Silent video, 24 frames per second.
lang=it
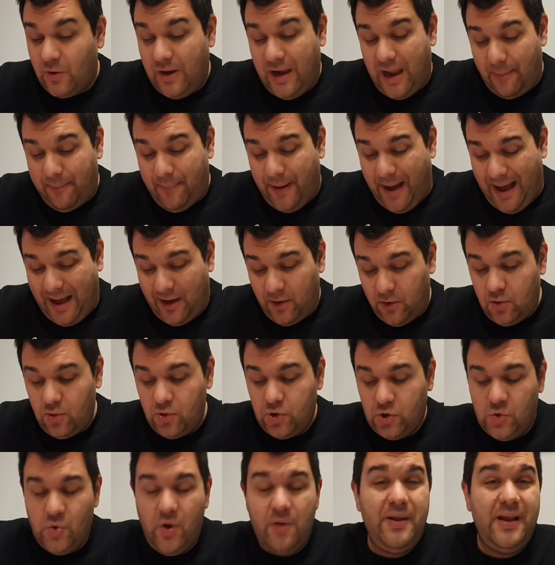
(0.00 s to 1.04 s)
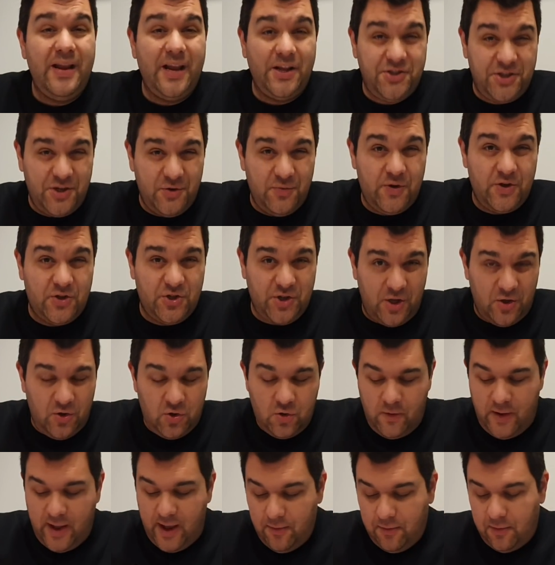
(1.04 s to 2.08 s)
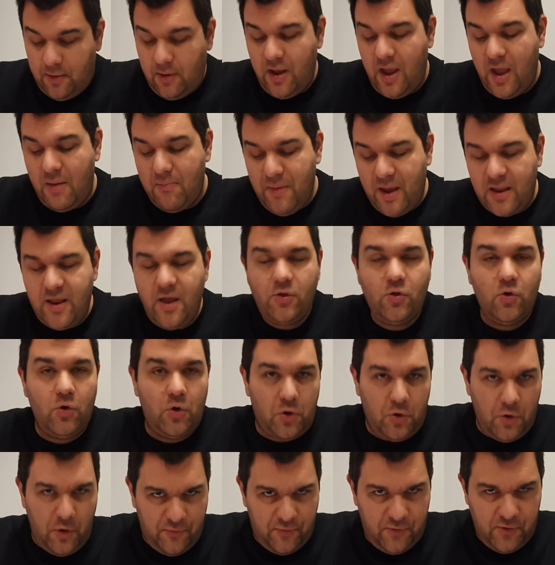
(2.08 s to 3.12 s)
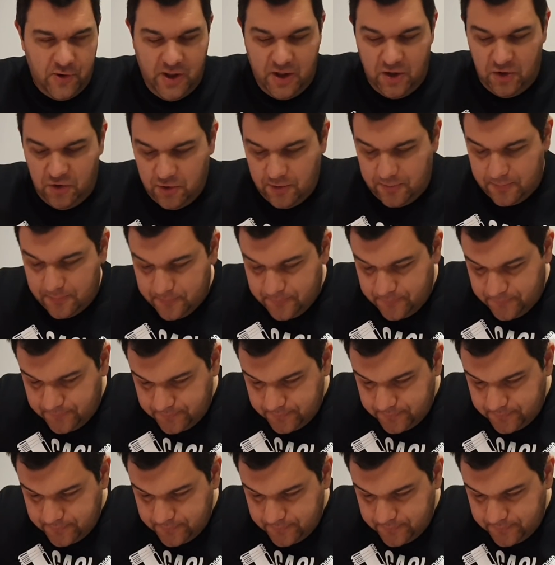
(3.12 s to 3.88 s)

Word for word: la pago 2500 euro e me ne torno a Foligno.